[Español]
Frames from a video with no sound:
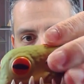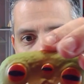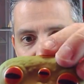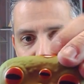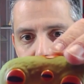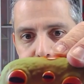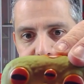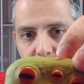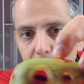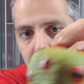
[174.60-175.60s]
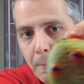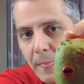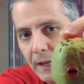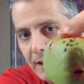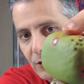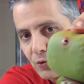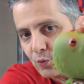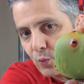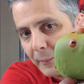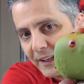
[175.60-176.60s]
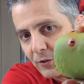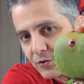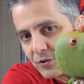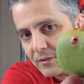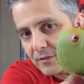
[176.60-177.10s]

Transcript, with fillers: aquí, aquí con sus huevicos.